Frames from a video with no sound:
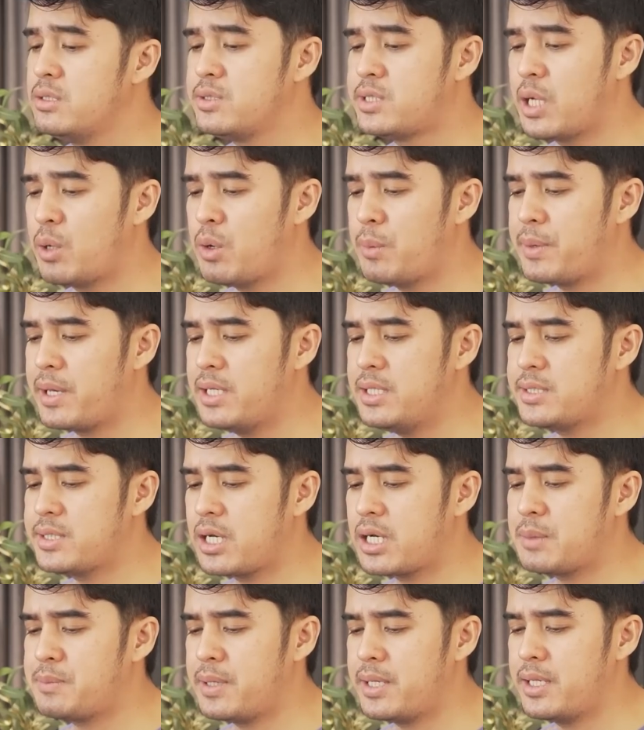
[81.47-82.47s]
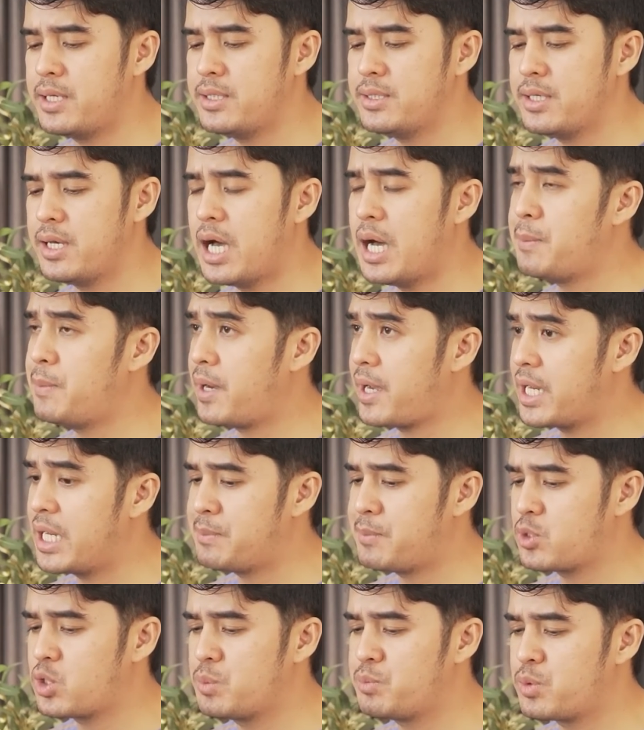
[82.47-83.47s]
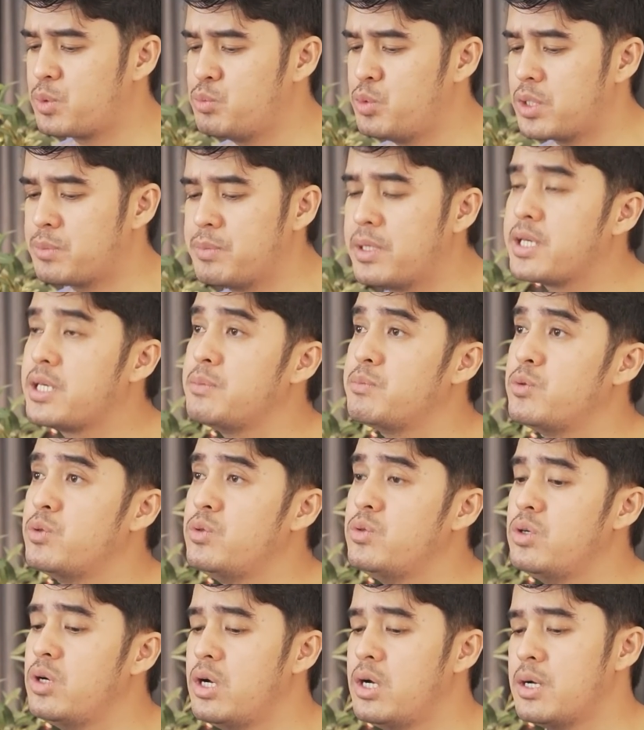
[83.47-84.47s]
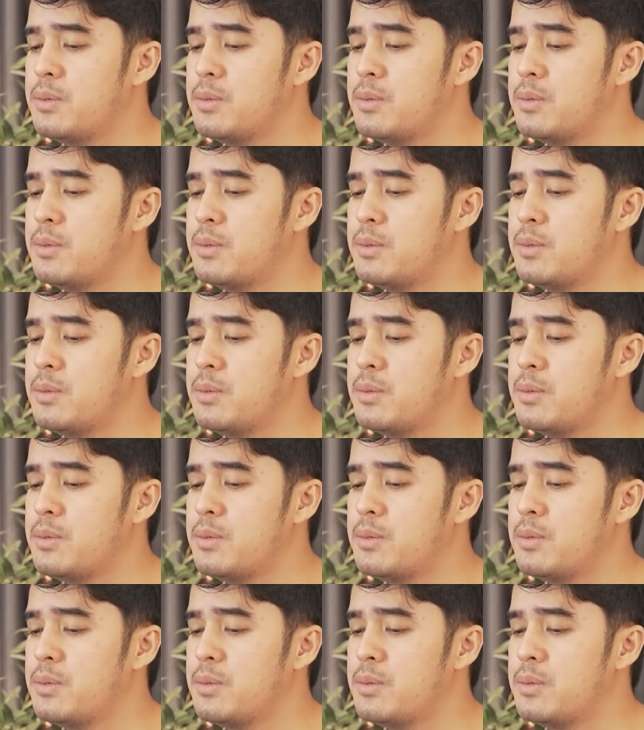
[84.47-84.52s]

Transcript: Jawab Elisa kepadanya, apakah yang dapat keperbuat bagimu?